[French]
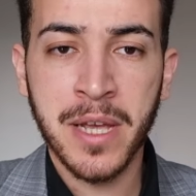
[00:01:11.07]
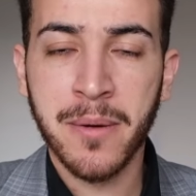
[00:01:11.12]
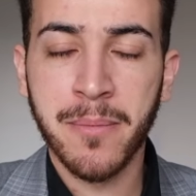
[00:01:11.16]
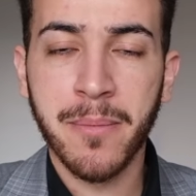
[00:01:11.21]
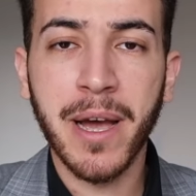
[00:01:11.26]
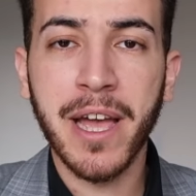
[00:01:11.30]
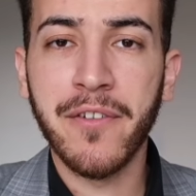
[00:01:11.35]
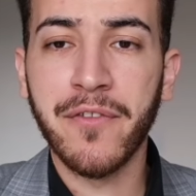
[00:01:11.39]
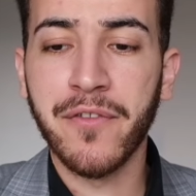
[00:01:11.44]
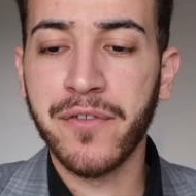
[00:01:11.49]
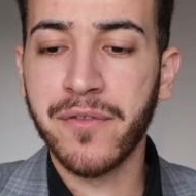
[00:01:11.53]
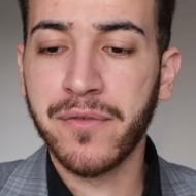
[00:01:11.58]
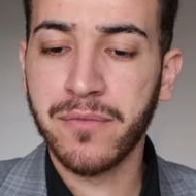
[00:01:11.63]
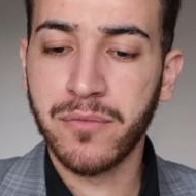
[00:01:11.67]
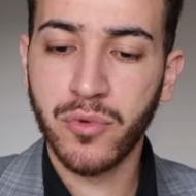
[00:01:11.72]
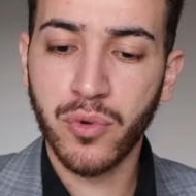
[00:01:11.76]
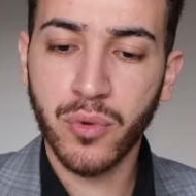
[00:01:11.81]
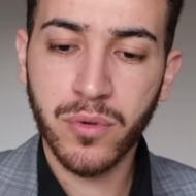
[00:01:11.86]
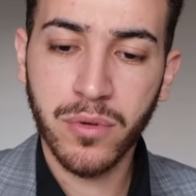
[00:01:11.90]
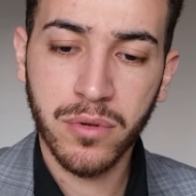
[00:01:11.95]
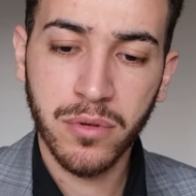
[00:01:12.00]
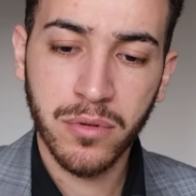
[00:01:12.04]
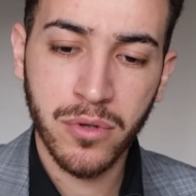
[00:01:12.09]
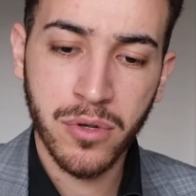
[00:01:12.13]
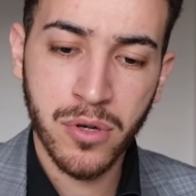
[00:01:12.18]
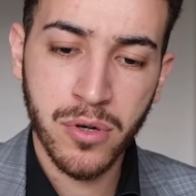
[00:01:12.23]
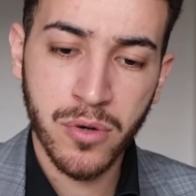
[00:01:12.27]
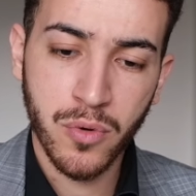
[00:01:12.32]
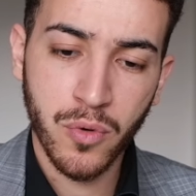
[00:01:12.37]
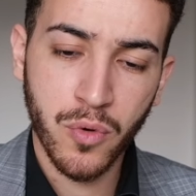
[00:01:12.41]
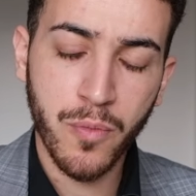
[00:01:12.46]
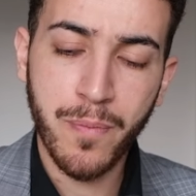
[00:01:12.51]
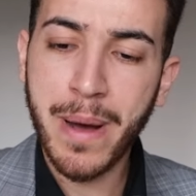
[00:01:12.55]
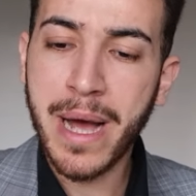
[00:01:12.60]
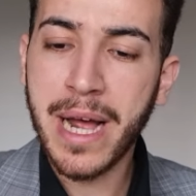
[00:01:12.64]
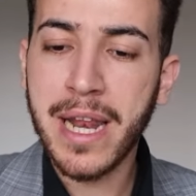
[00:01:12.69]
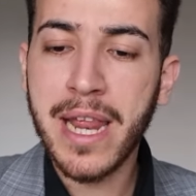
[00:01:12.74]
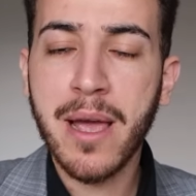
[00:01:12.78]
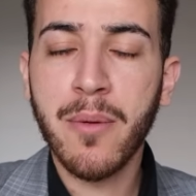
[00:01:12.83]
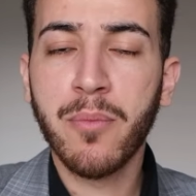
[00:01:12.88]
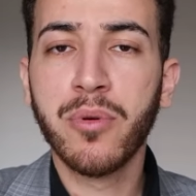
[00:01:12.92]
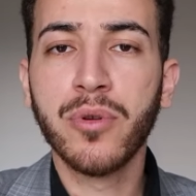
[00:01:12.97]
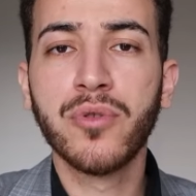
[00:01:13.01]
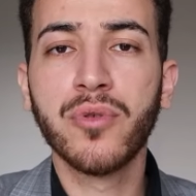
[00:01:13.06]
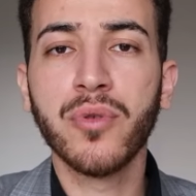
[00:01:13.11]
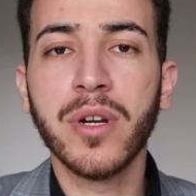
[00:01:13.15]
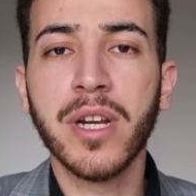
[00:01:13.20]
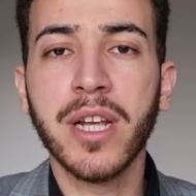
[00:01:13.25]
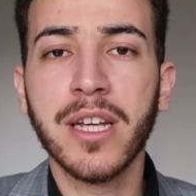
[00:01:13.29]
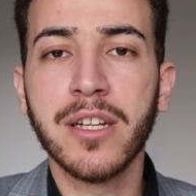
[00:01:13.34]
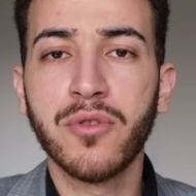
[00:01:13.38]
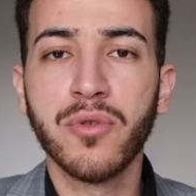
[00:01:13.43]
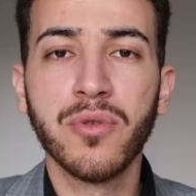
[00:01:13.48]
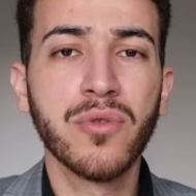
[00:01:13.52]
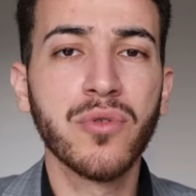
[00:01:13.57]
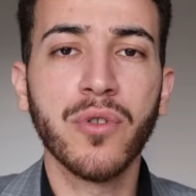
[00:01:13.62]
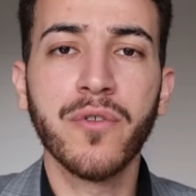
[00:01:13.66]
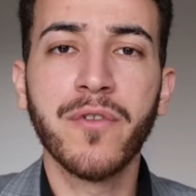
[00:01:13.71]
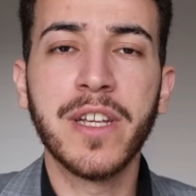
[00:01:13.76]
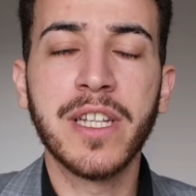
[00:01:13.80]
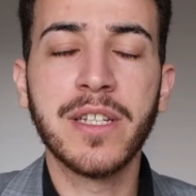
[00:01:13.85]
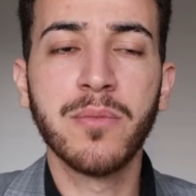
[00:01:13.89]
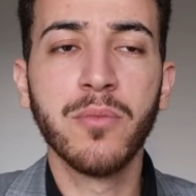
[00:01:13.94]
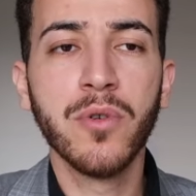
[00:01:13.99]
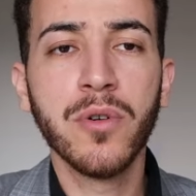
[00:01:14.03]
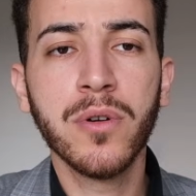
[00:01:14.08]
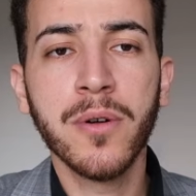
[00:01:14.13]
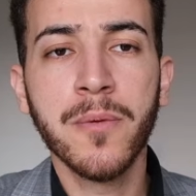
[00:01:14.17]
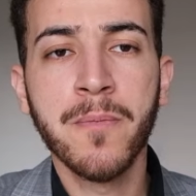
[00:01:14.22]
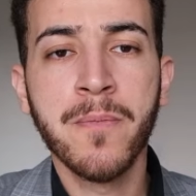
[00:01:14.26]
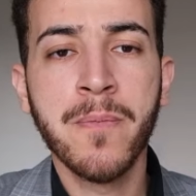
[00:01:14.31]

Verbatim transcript: Bref, donc on parlait un peu sur les réseaux, sur Facebook.